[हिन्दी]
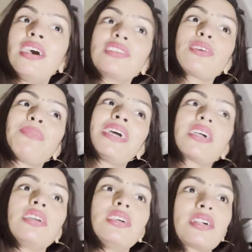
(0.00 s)
अच्छा
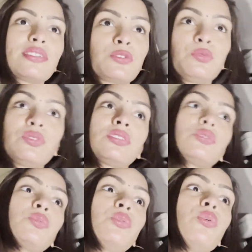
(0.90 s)
ब्लैक कलर का शूज
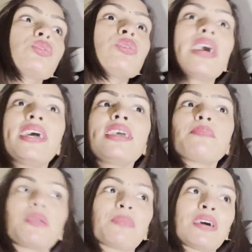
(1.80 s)
तो वो तो है ना
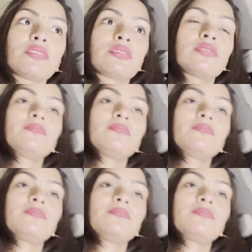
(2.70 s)
अपने पास